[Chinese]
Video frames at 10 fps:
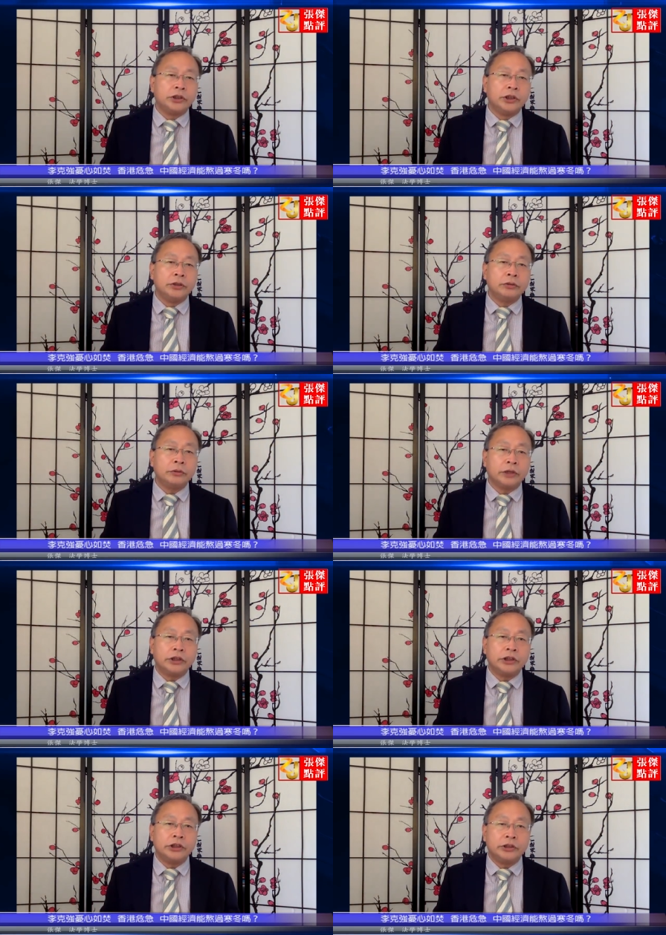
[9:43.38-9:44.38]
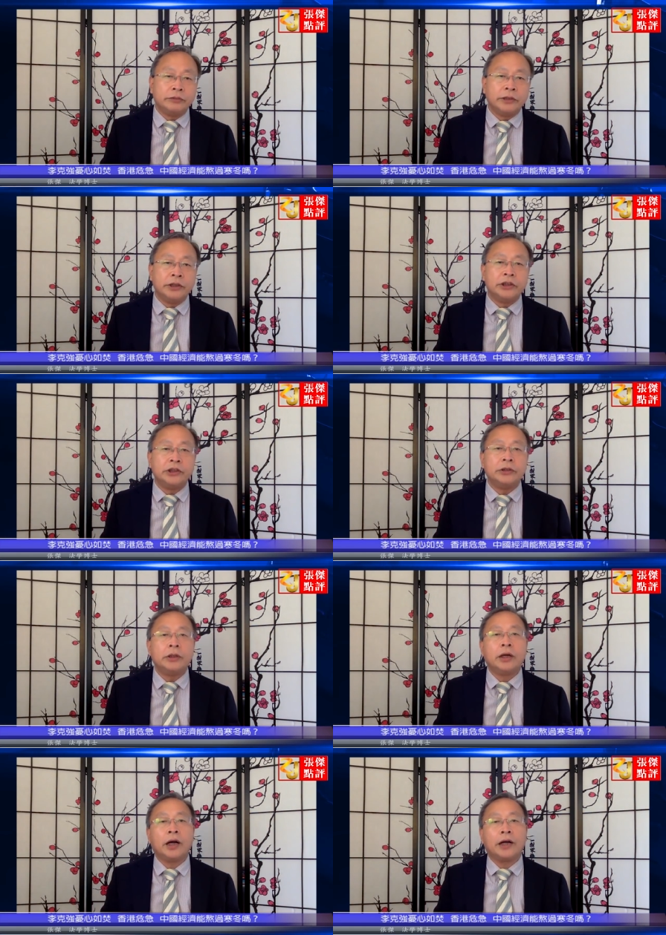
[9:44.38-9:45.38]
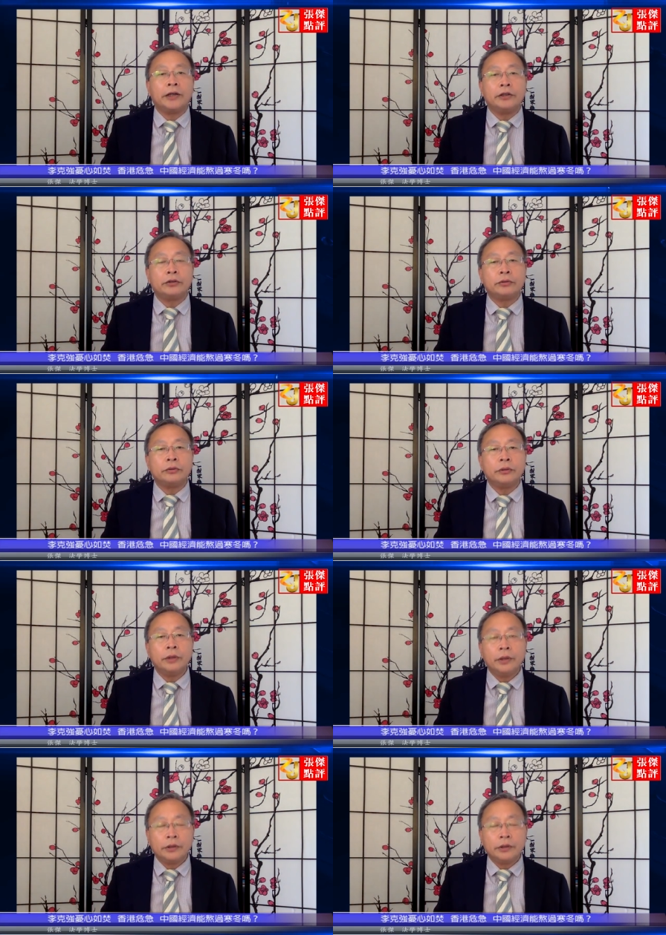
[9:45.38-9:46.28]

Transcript: 严重的经济危机，按理说